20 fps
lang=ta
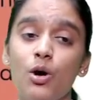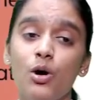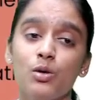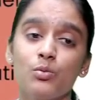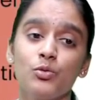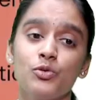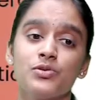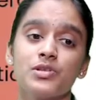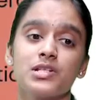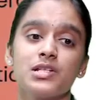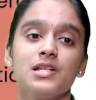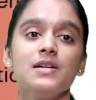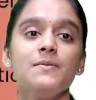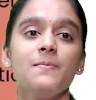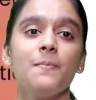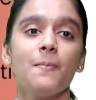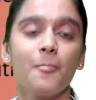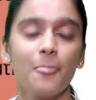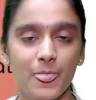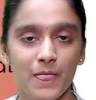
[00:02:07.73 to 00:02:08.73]
ஹார்மோன்ஸில்
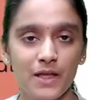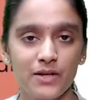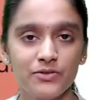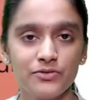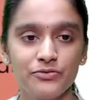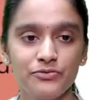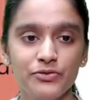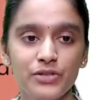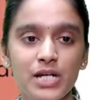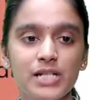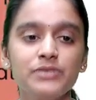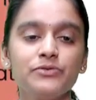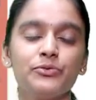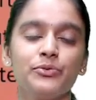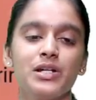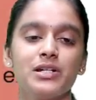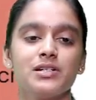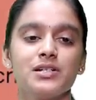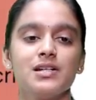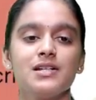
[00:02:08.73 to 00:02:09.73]
ஃபைவ்
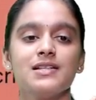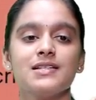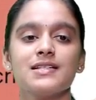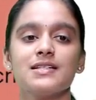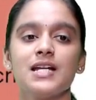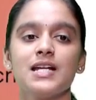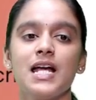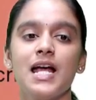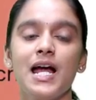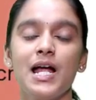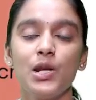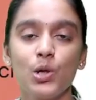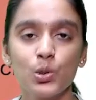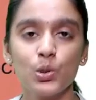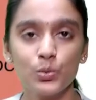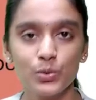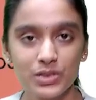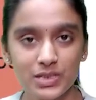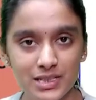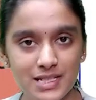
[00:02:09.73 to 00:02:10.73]
கொஷின்ஸ்
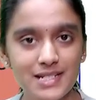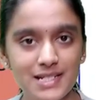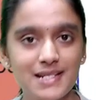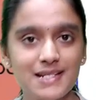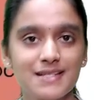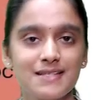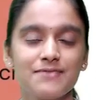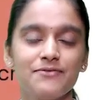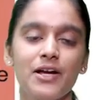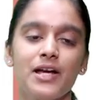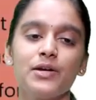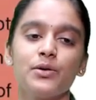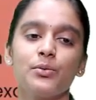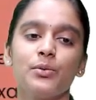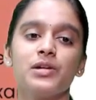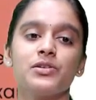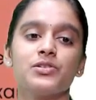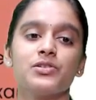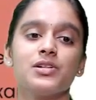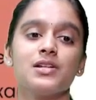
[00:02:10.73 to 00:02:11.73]
அலாங் வித் திஸ் ஃபைவ்
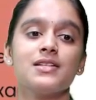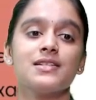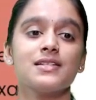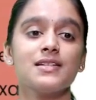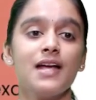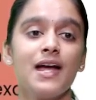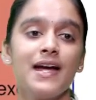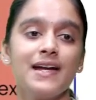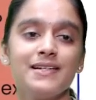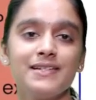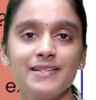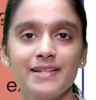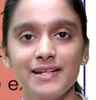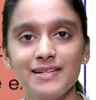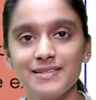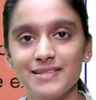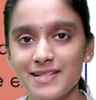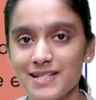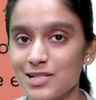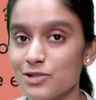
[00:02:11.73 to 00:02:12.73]
கொஷின்ஸ் அண்ட்
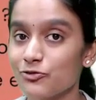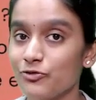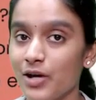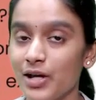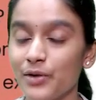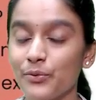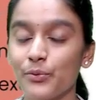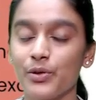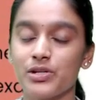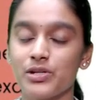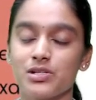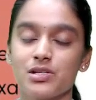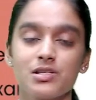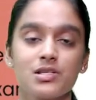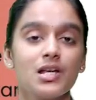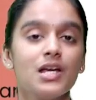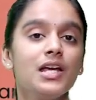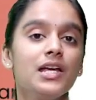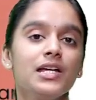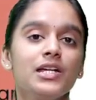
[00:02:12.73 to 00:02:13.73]
தென் திஸ் ஃபைவ்
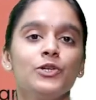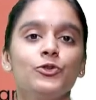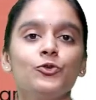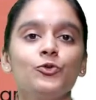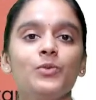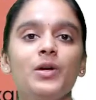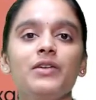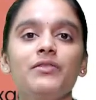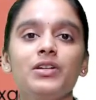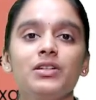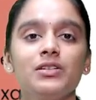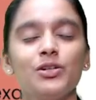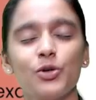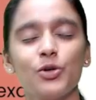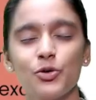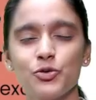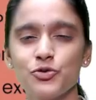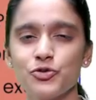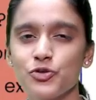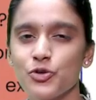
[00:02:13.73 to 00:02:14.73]
கொஷின்ஸ் இதுவுமே வந்து
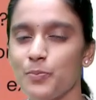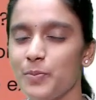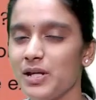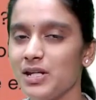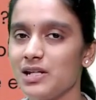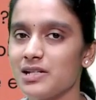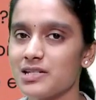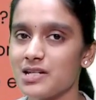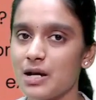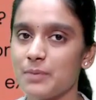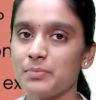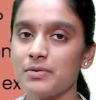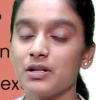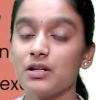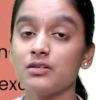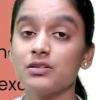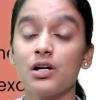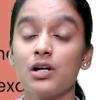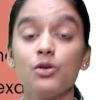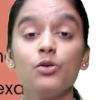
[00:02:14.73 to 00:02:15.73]
கொஞ்சம் பெரிய
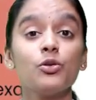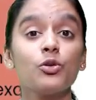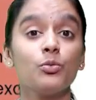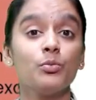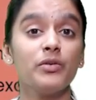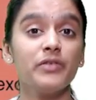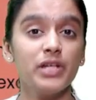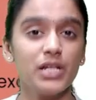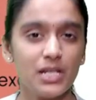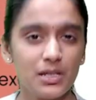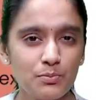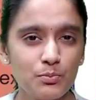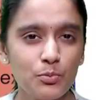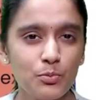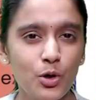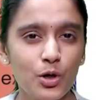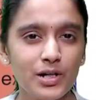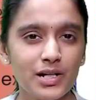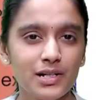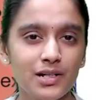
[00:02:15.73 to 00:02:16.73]
சாப்டராக இருந்தாலும் ரொம்பவே
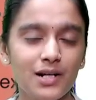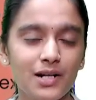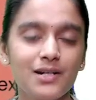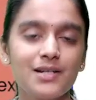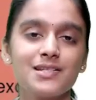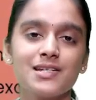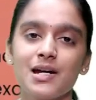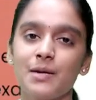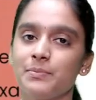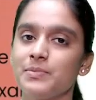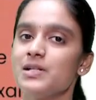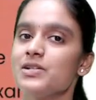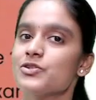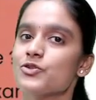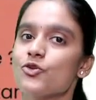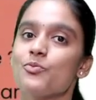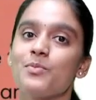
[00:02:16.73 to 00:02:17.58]
இம்பார்ட்டண்ட்டான சாப்டர் ஸோ